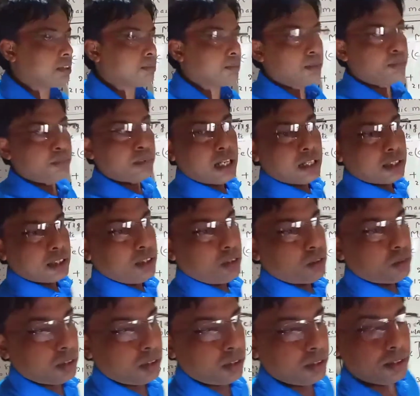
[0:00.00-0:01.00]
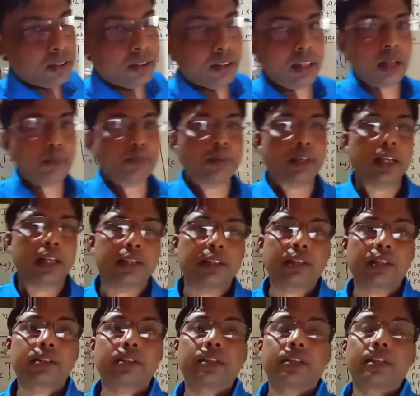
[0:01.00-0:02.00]
समझ में आ गई होगी ये आपका एक
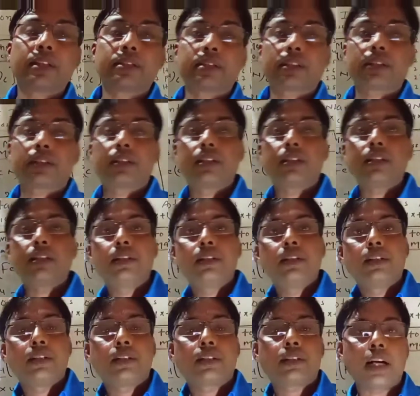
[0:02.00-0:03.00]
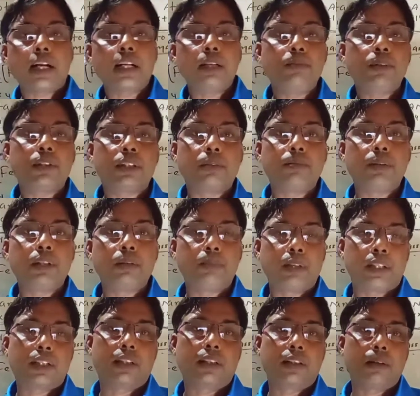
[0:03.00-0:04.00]
तरह से कह सकते हैं टाइम सेविंग
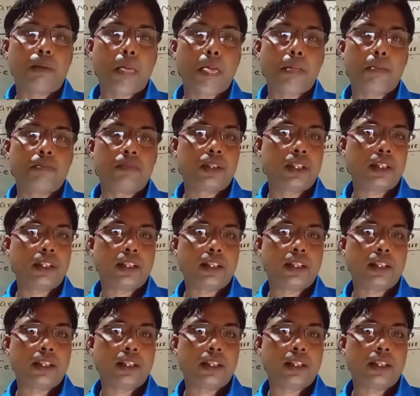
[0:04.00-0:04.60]
मेथड ठीक